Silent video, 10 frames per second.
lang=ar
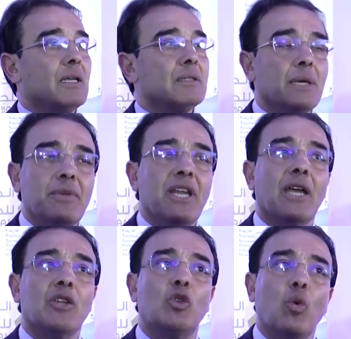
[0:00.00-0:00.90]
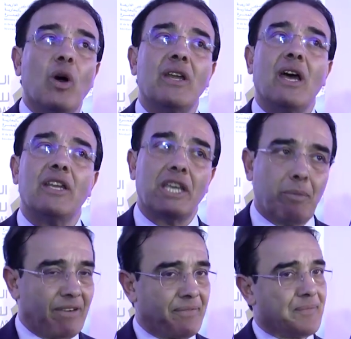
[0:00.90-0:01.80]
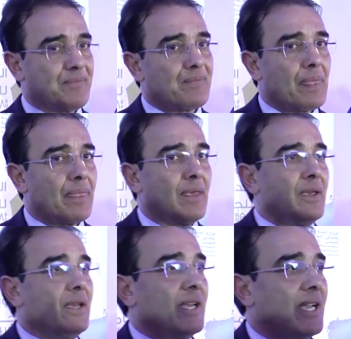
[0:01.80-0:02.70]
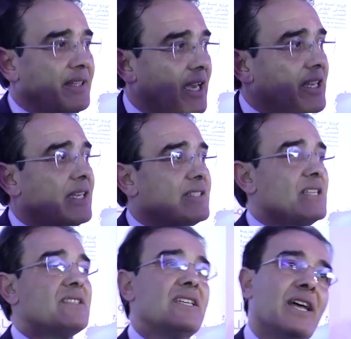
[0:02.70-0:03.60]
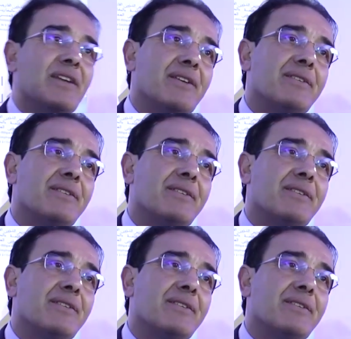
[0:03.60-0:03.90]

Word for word: ضمن الدول الكبار كذلك تنزيلا